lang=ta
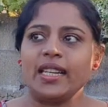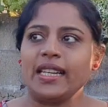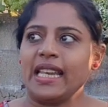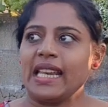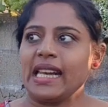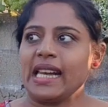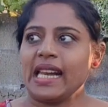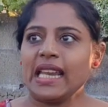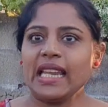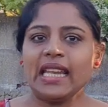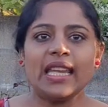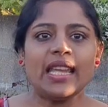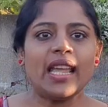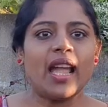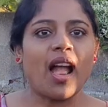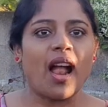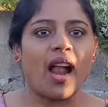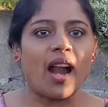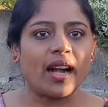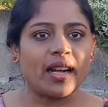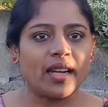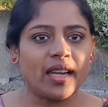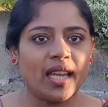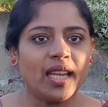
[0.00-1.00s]
நிறைய
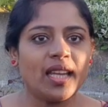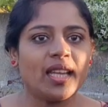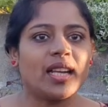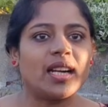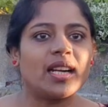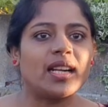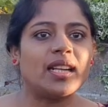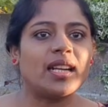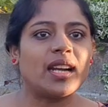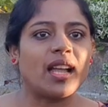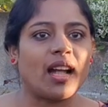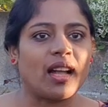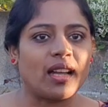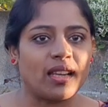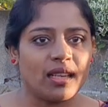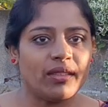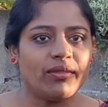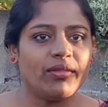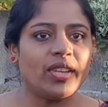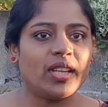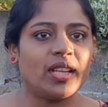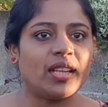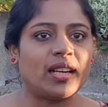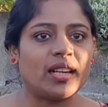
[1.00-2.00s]
அணை ஏரிகள்
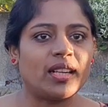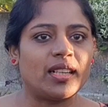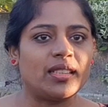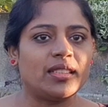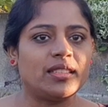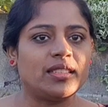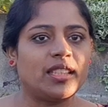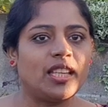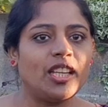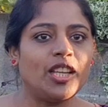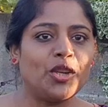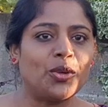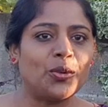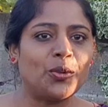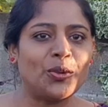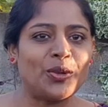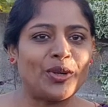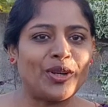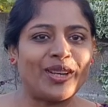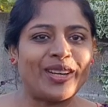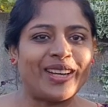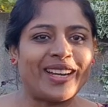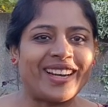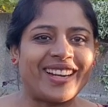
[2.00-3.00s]
அருவிகள்
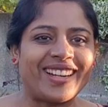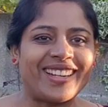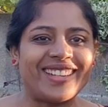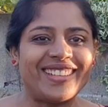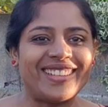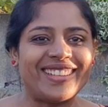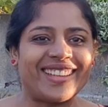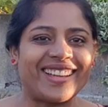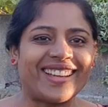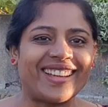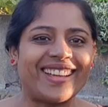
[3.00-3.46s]
நீரூற்றுகள்